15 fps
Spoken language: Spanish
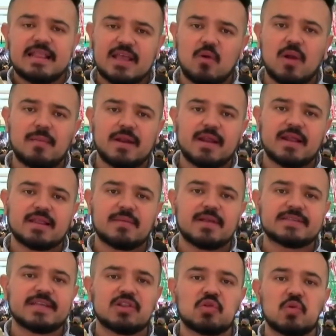de igual manera también
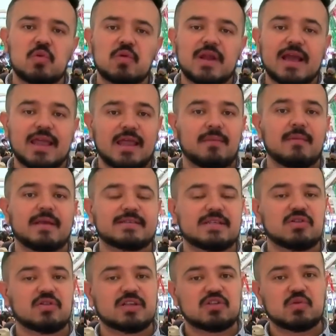se tuvo una kermés en
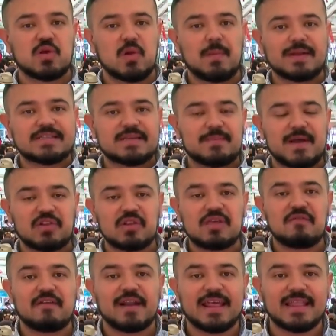donde estuvieron participando
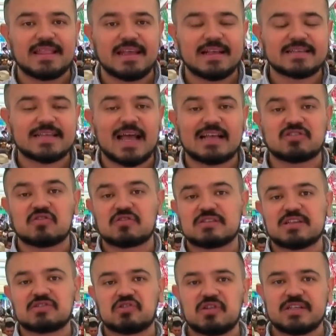diferentes
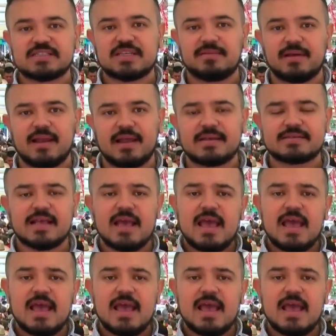asociaciones civiles.